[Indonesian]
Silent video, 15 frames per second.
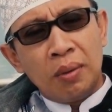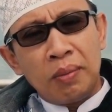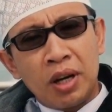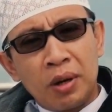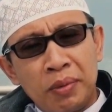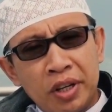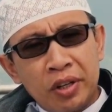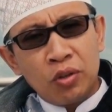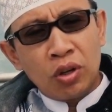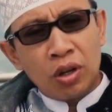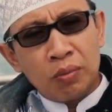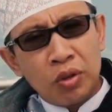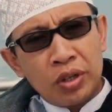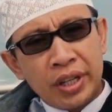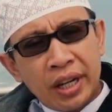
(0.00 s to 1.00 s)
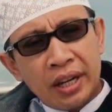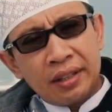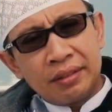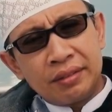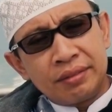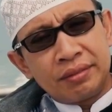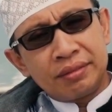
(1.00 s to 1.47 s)
Para perindu
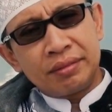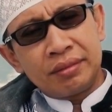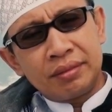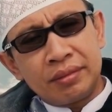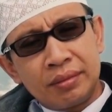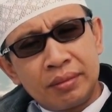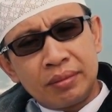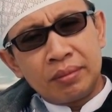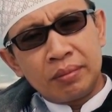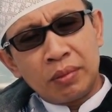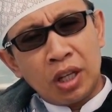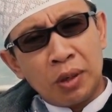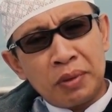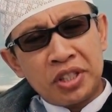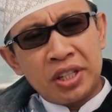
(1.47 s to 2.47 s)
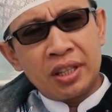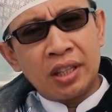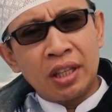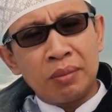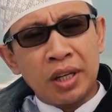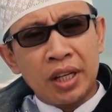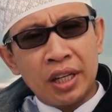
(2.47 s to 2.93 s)
kemuliaan Para
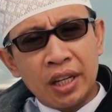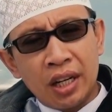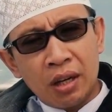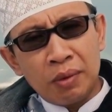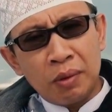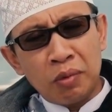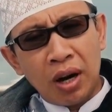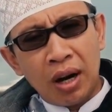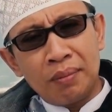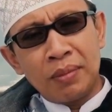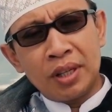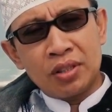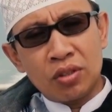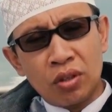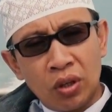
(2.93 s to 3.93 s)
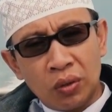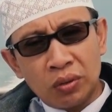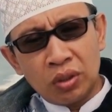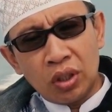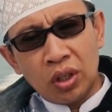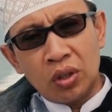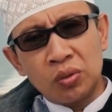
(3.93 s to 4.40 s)
pecinta baginda Nabi Muhammad
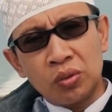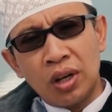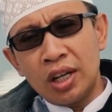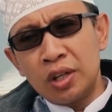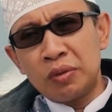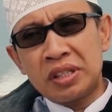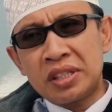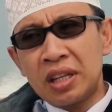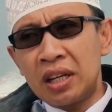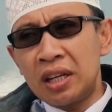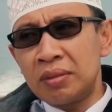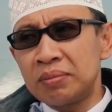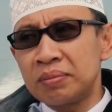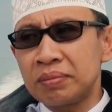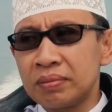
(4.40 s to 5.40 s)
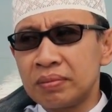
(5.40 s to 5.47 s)
Sallallahu alaihi wasallam